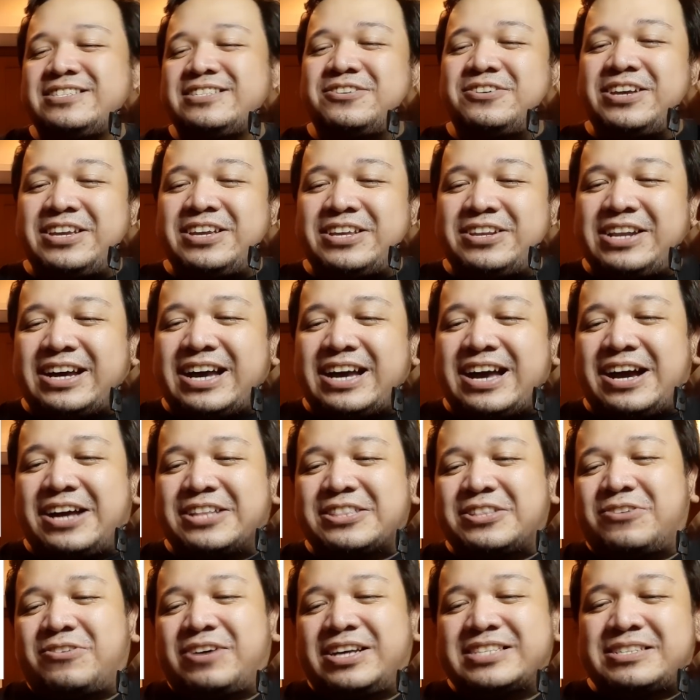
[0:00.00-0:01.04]
So, yun,
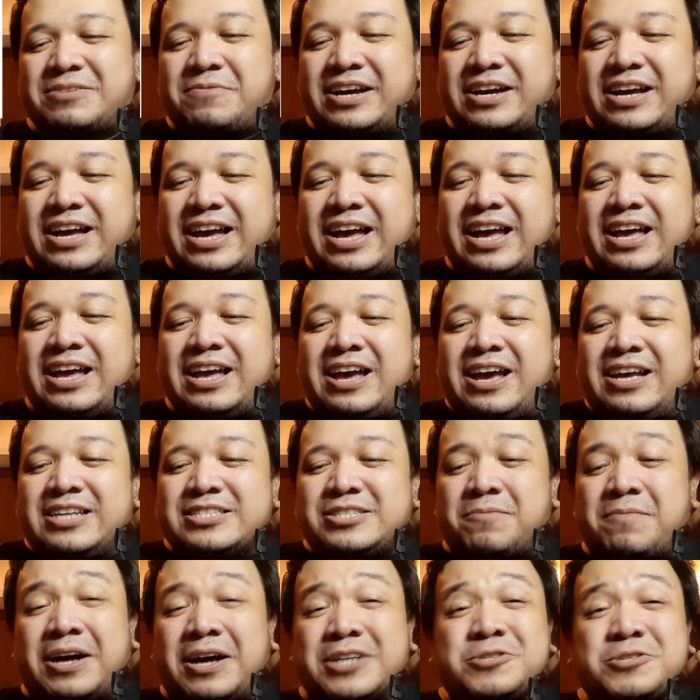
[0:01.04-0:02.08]
nakakatawa sa mga,
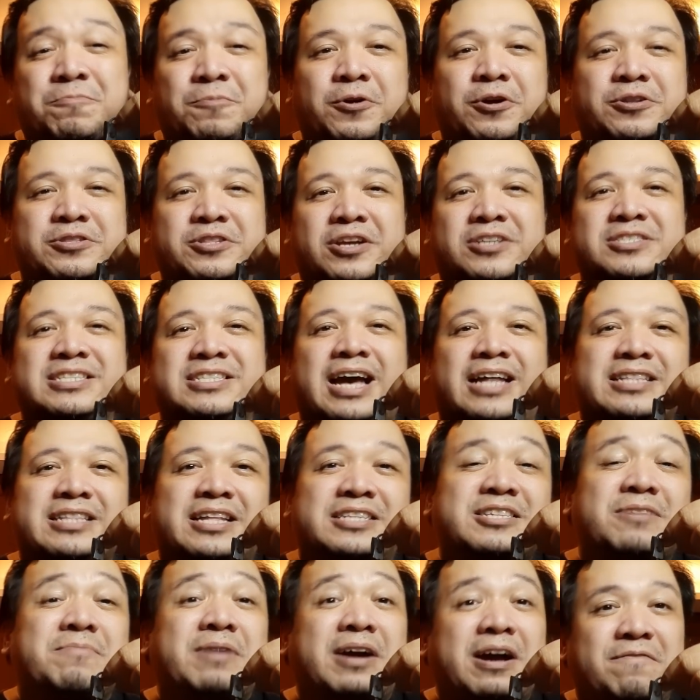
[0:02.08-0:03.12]
sa mga supporters natin,
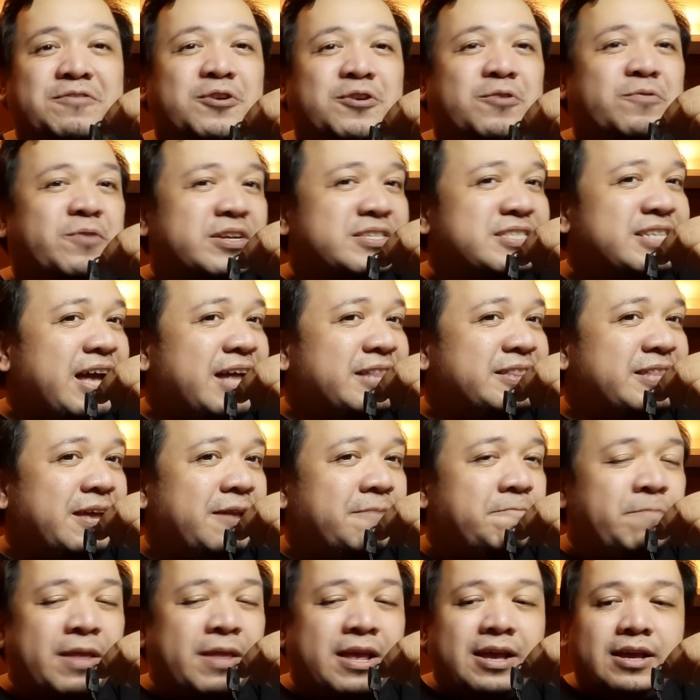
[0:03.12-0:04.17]
sa mga viewers
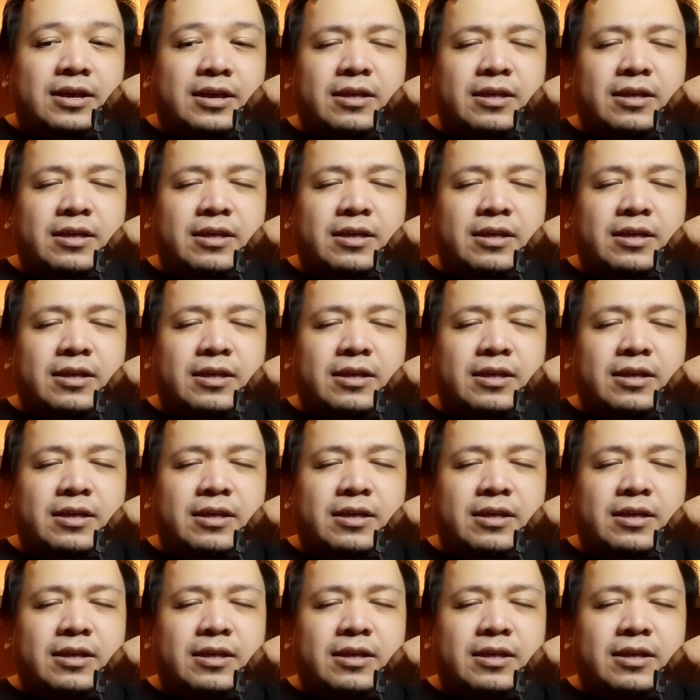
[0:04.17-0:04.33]
natin.